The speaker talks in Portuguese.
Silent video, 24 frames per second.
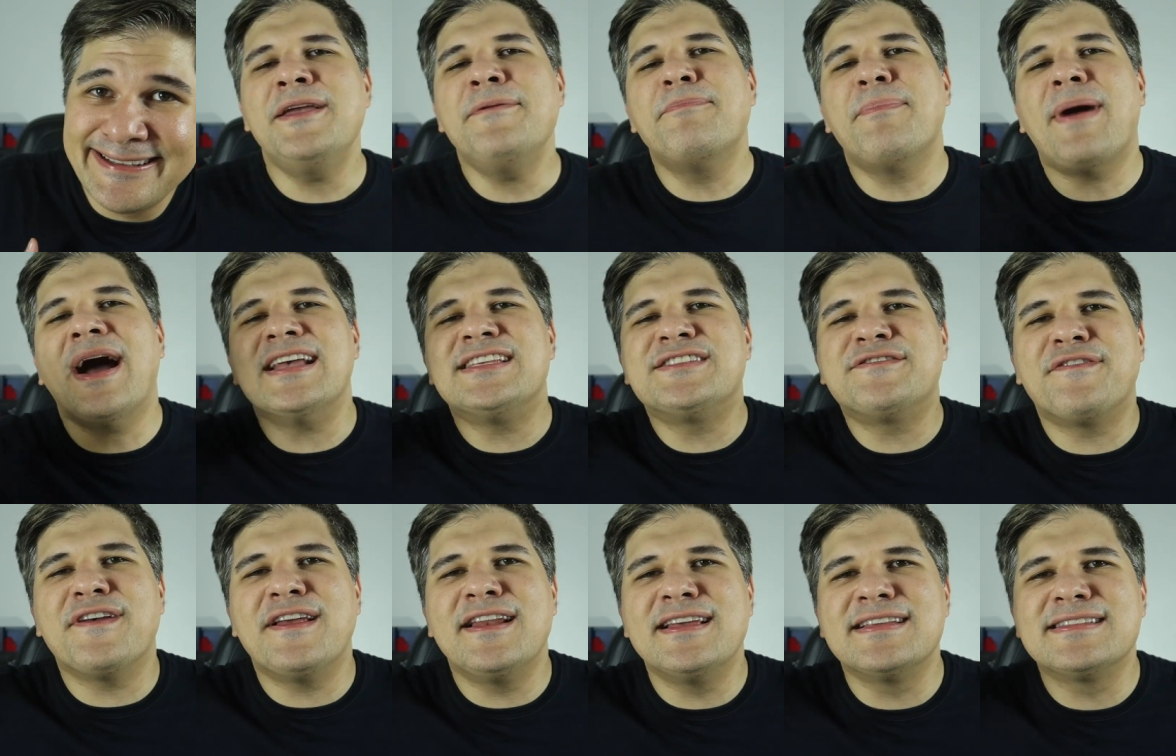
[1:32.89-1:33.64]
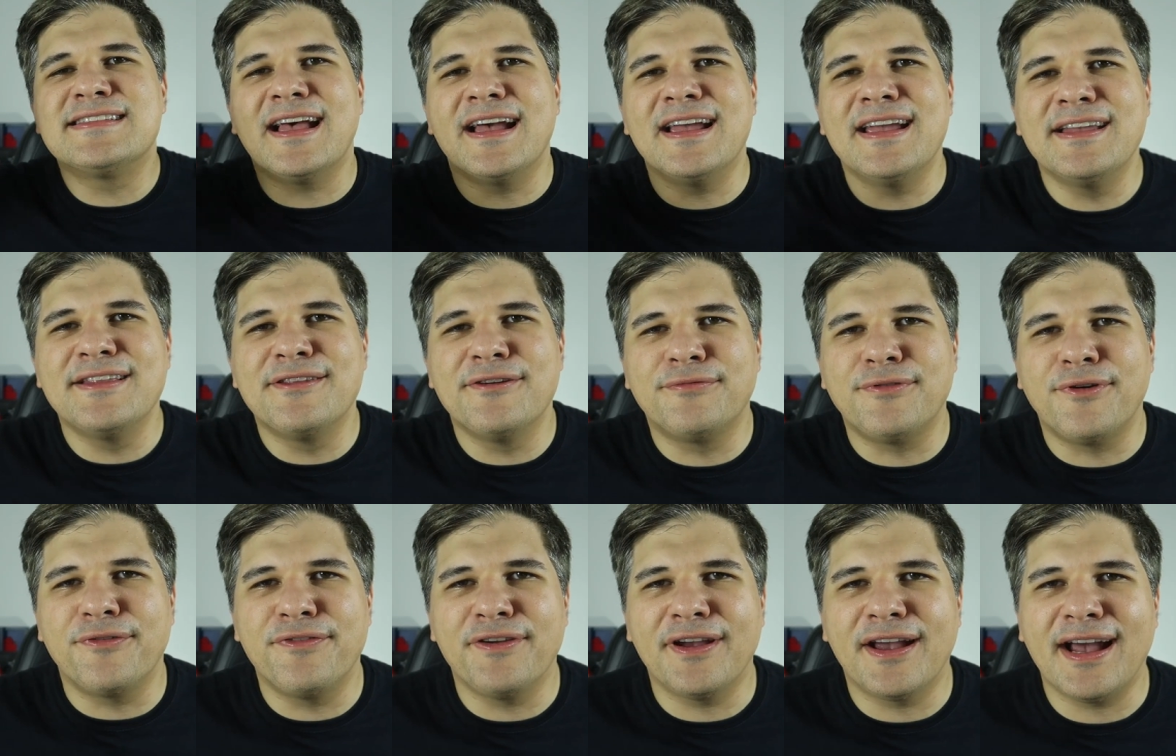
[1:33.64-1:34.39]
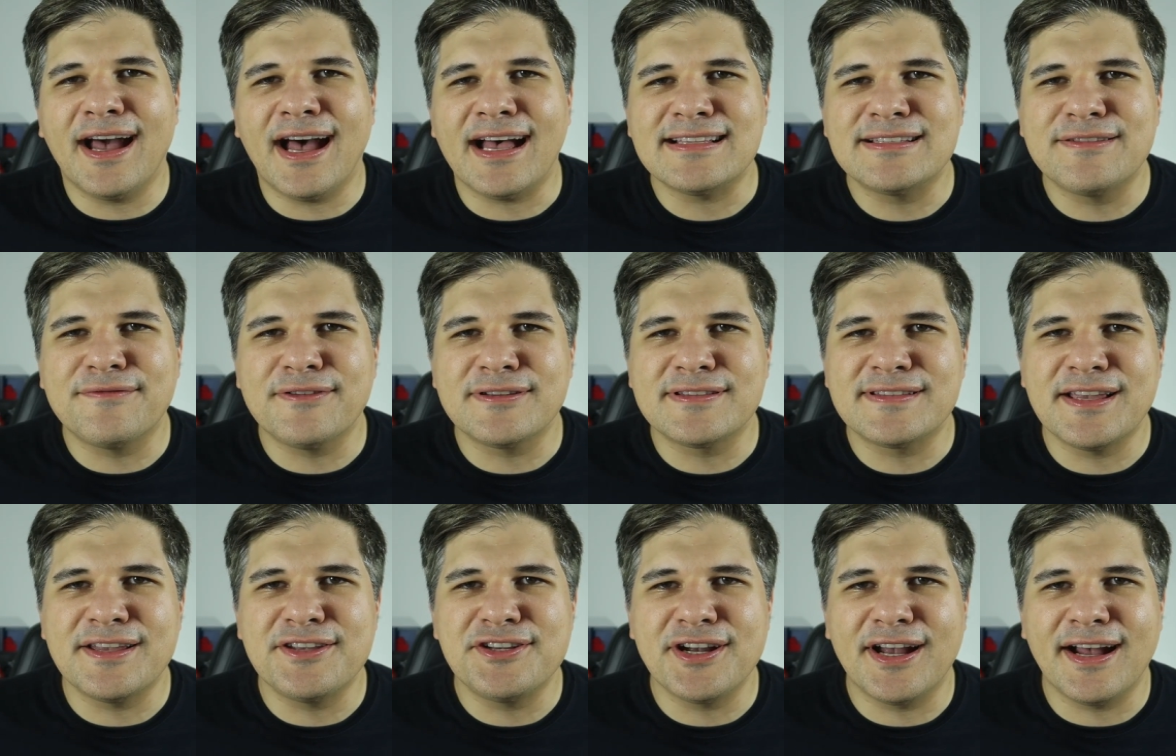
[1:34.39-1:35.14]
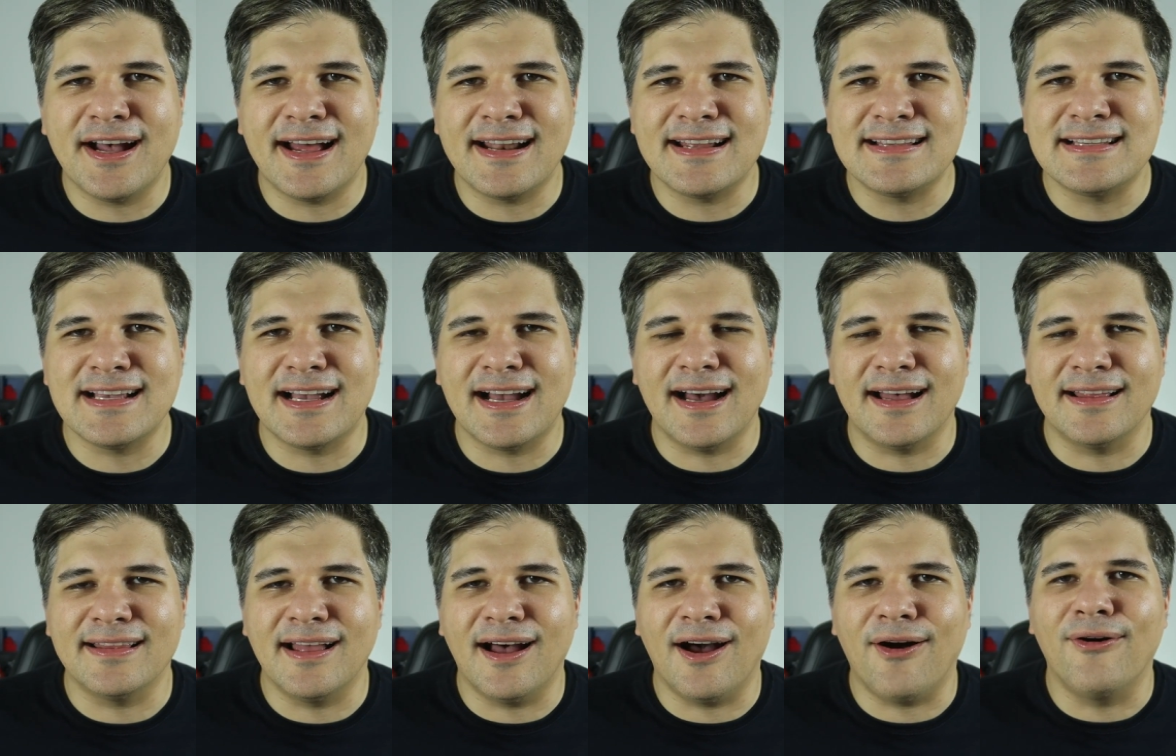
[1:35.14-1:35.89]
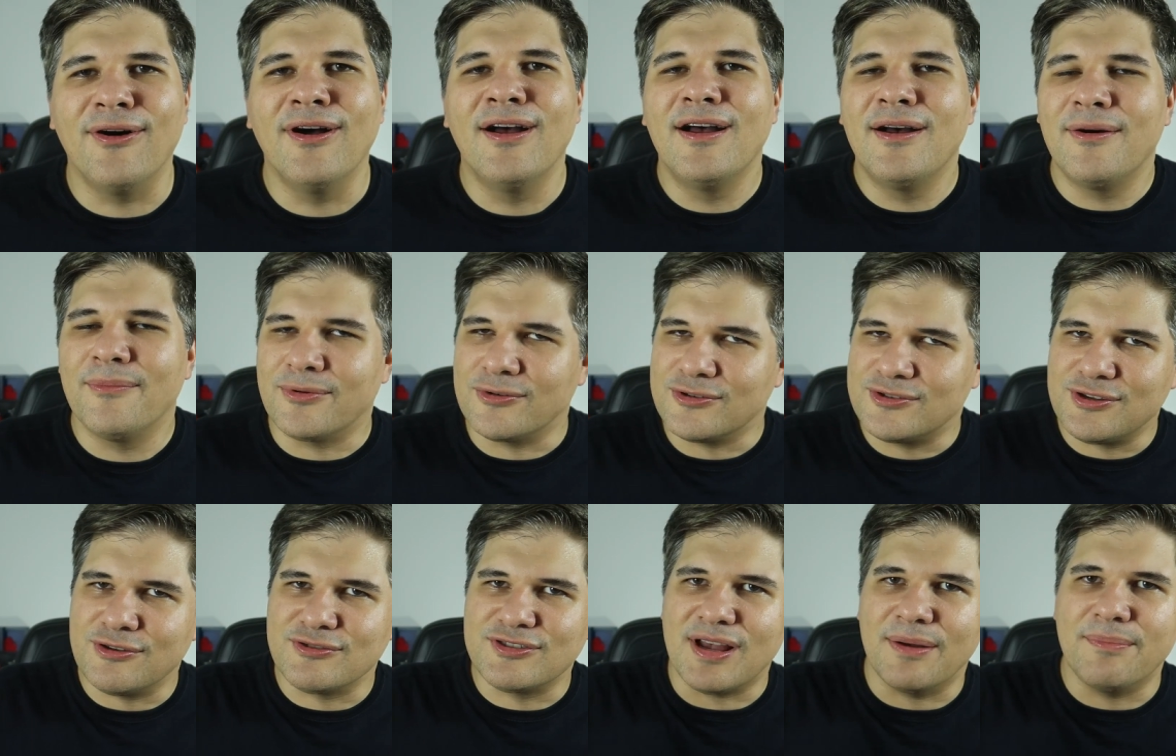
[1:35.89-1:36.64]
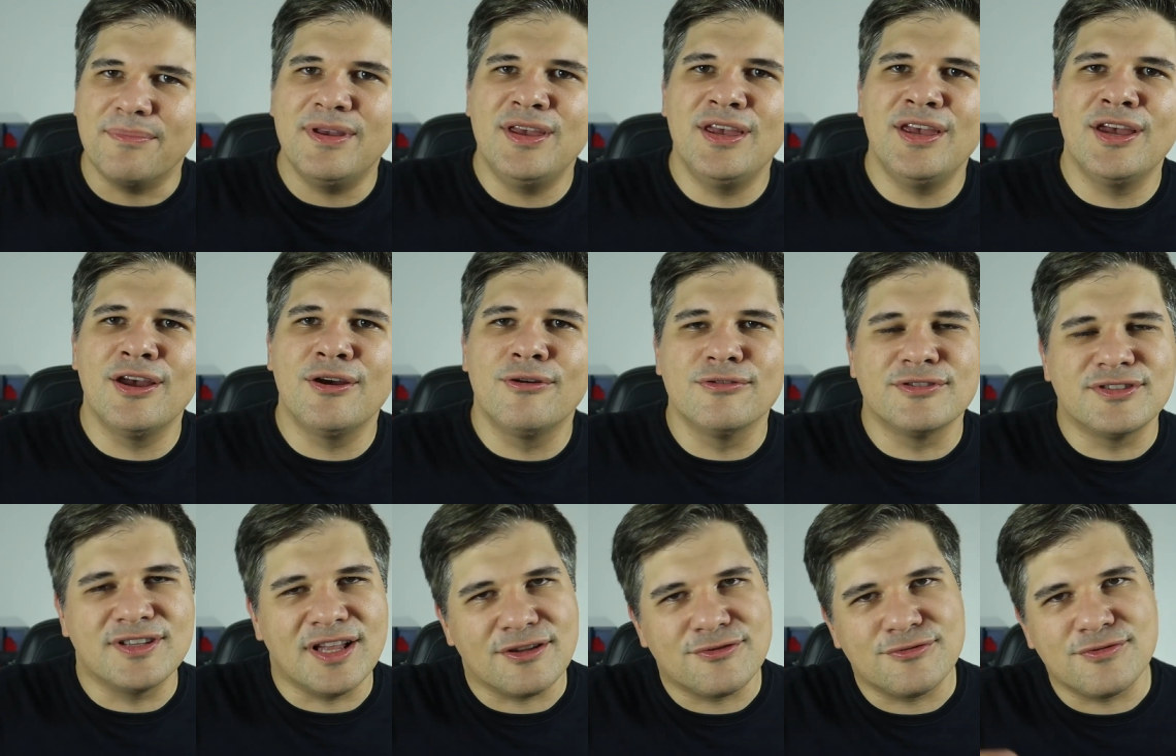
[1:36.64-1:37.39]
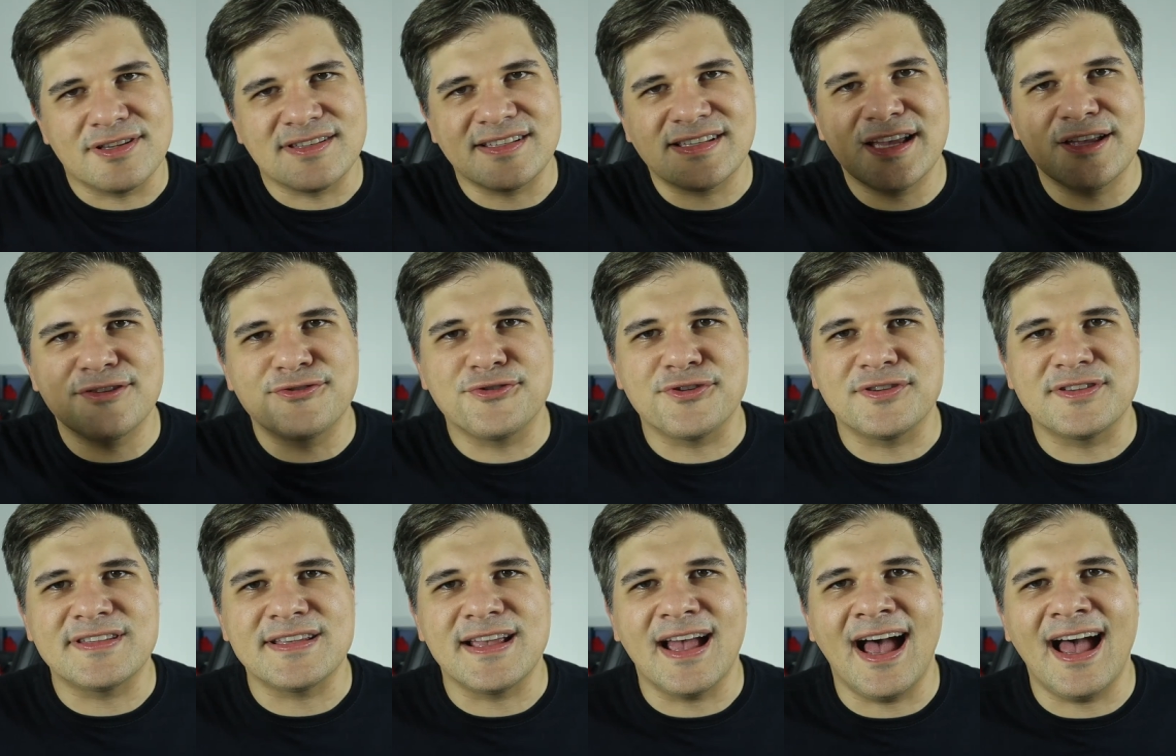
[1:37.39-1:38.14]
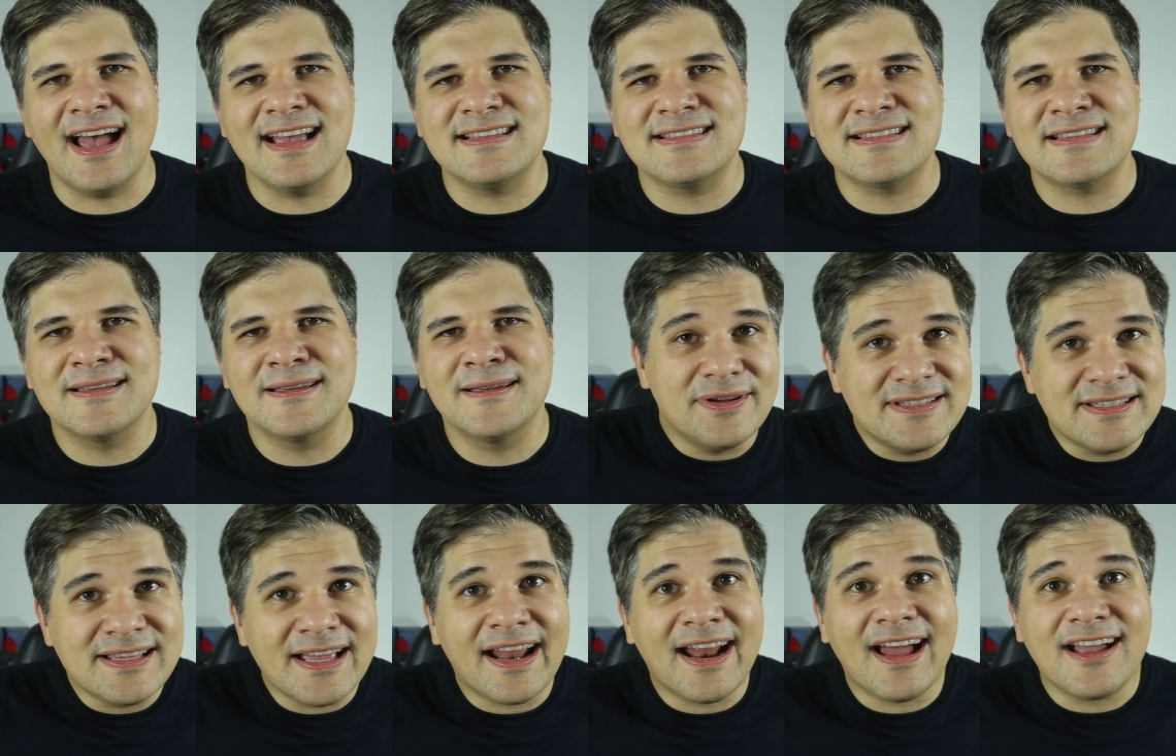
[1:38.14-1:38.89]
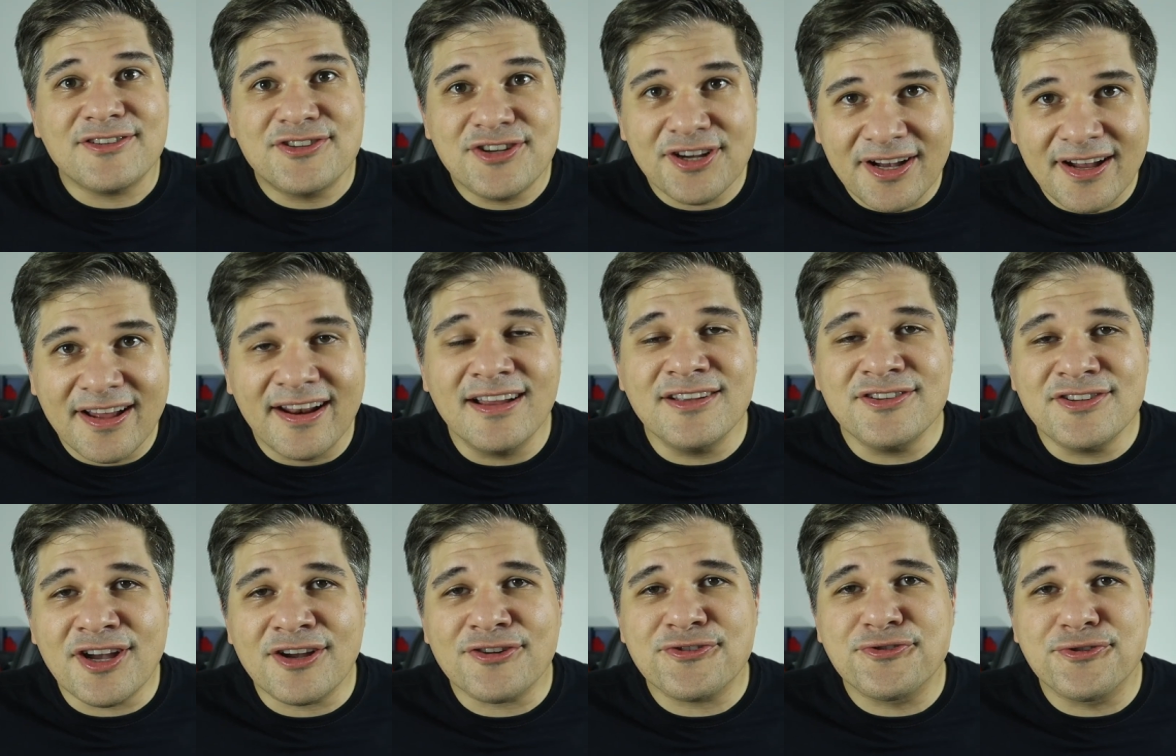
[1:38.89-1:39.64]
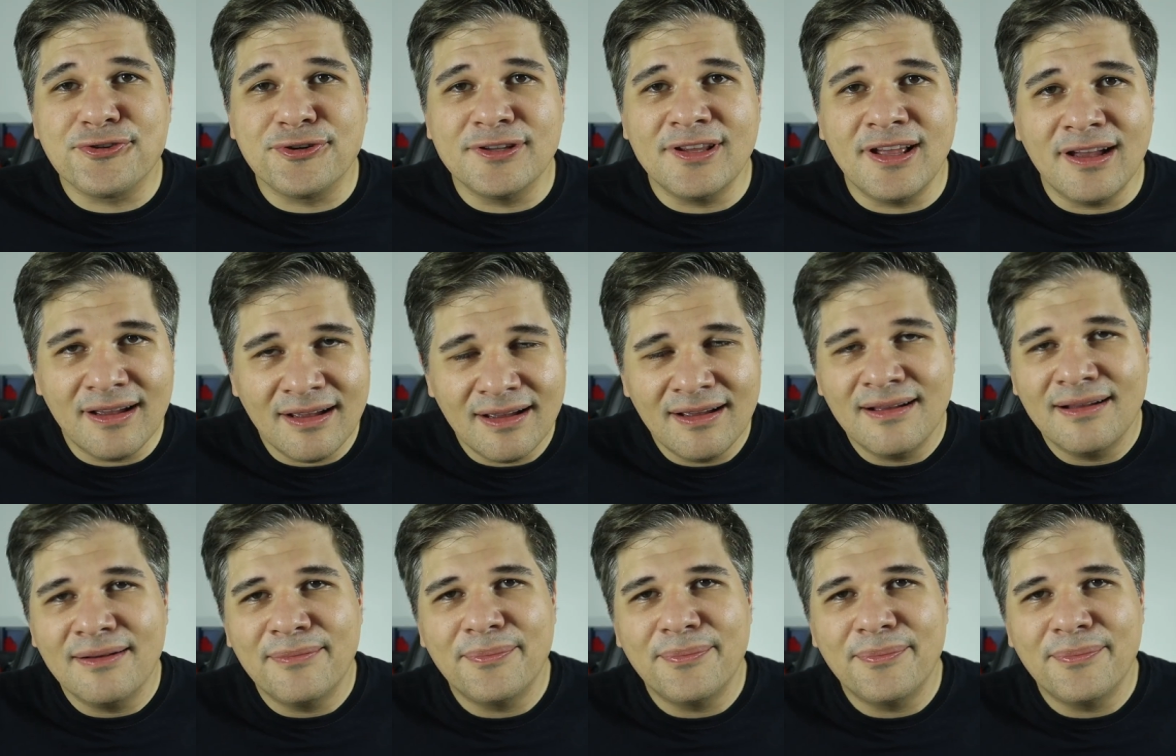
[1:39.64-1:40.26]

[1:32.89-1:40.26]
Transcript: E mais feliz ainda eu vou ficar se você indicar esse canal para os seus amigos, nas suas redes sociais, pois será de grande ajuda